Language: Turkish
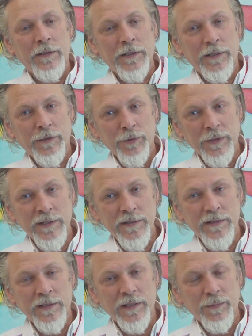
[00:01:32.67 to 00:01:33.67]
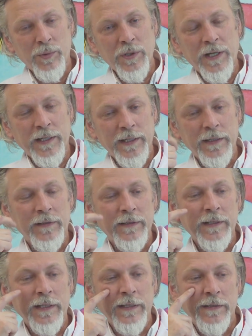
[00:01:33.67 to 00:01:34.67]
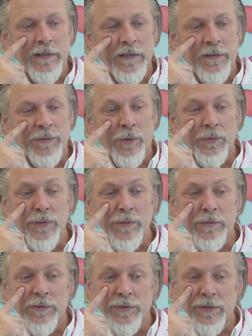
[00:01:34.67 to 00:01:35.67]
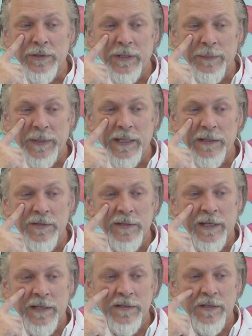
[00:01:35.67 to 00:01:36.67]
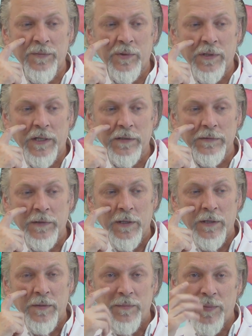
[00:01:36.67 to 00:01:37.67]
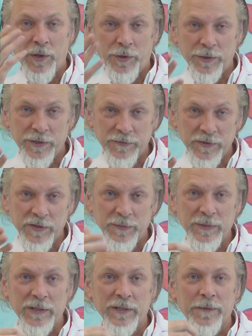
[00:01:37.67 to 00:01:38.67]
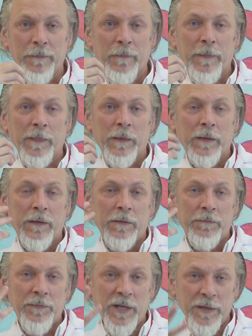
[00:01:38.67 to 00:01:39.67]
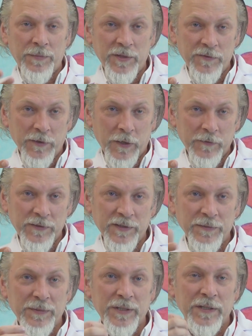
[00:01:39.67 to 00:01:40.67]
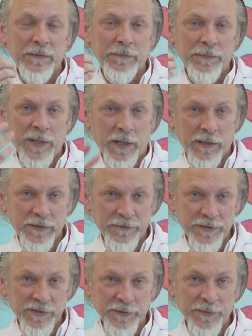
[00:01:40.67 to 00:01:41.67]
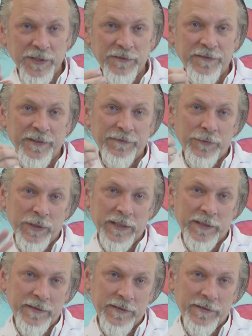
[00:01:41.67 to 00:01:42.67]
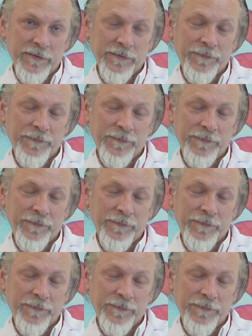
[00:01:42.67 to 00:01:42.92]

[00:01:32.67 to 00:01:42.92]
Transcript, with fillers: E, dolayısıyla bu kaynaklardan elde edilebilir. Onun dışında beyin için elzem olan B12 vitamini, B1 vitamini, B6 vitamini ve folik asit.